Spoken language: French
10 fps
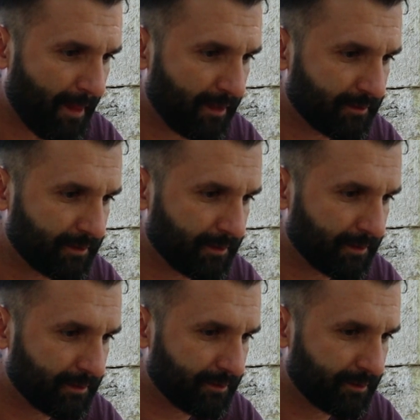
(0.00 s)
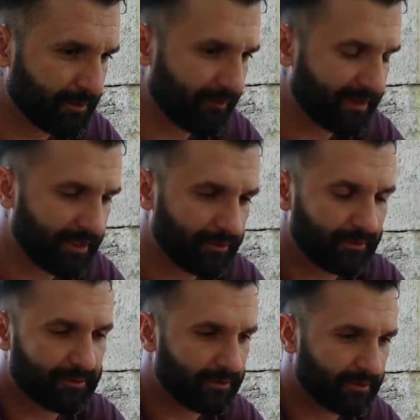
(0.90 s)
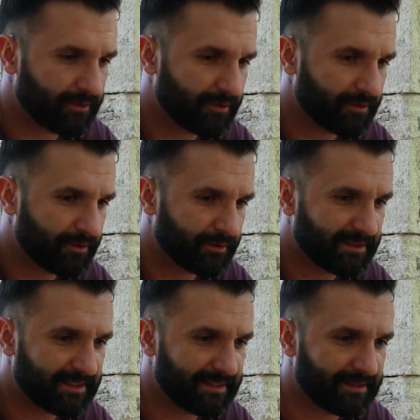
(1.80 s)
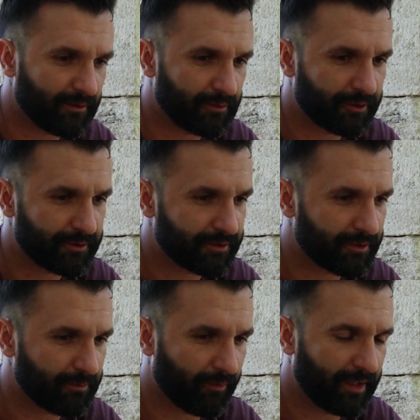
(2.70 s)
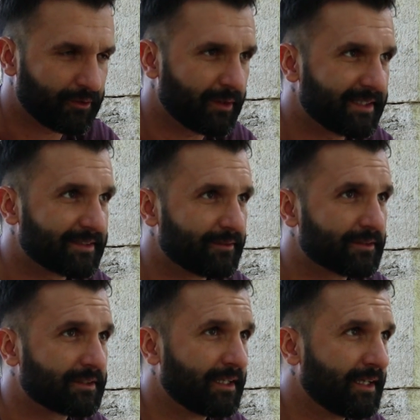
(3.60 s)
de, de, on va dire de, de 6 ans jusqu'à mon adolescence,